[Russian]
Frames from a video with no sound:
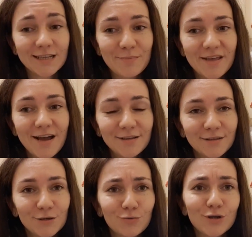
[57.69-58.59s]
Для меня
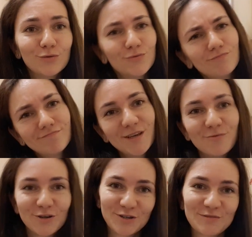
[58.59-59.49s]
это такой, ну, не
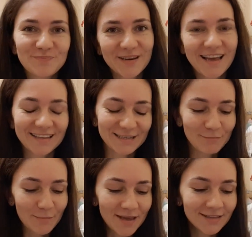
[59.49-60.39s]
очень приятный
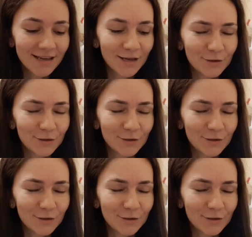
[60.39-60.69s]
момент,